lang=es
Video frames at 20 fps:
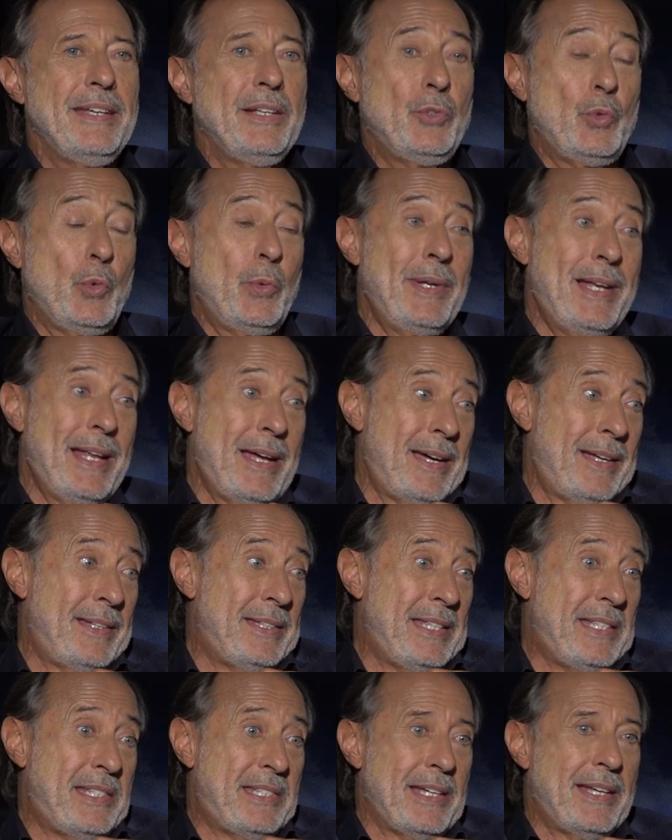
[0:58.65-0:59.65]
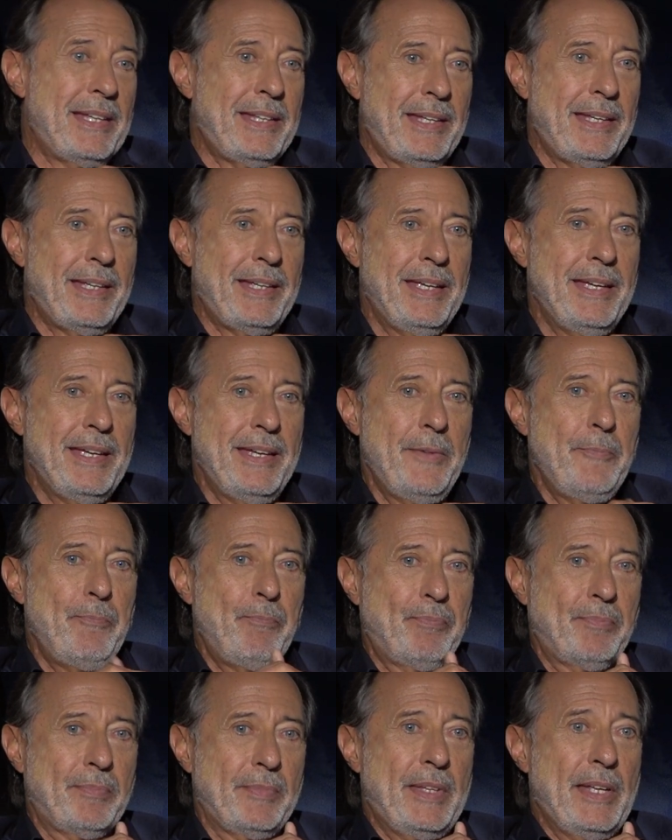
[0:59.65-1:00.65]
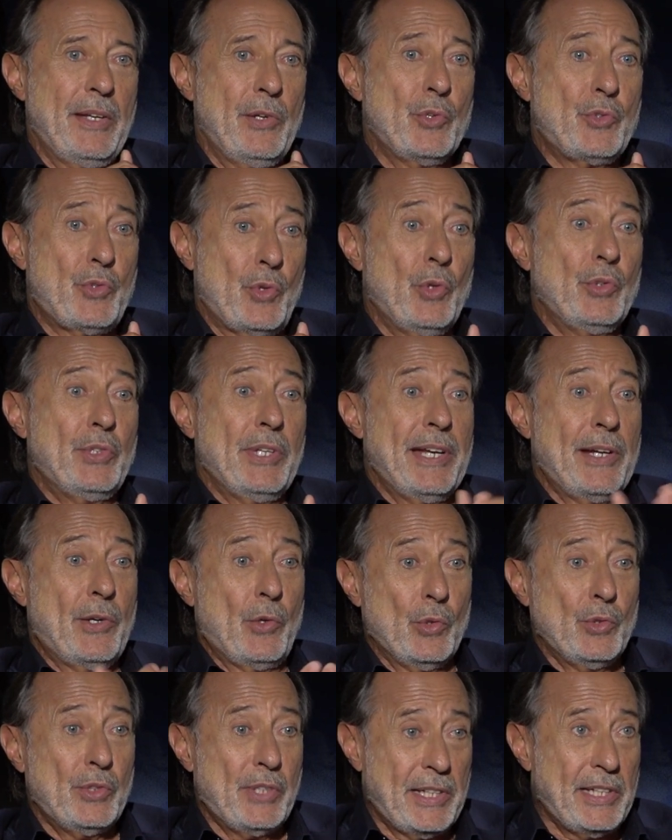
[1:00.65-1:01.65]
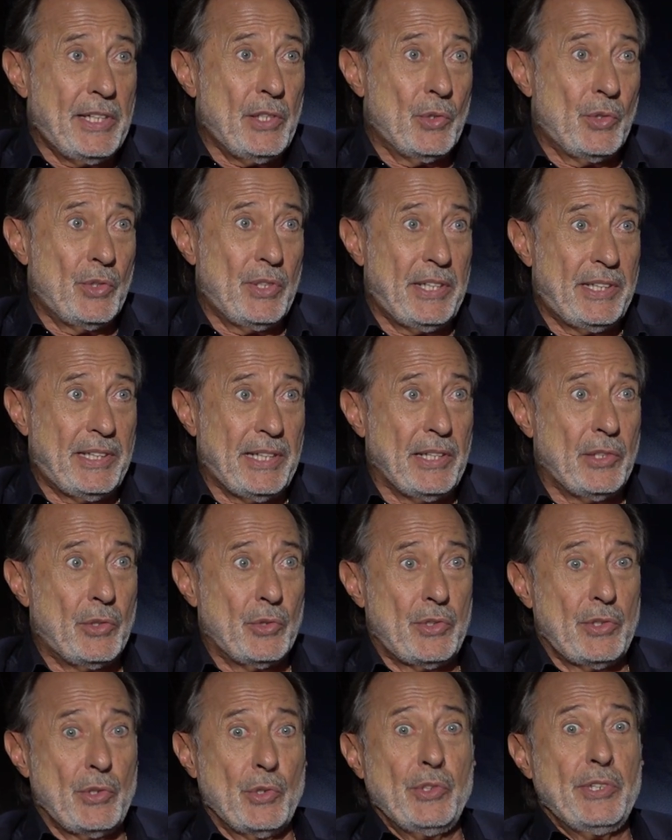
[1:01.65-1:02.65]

Tuve la dicha de, no solo tener contenidos distintos, sino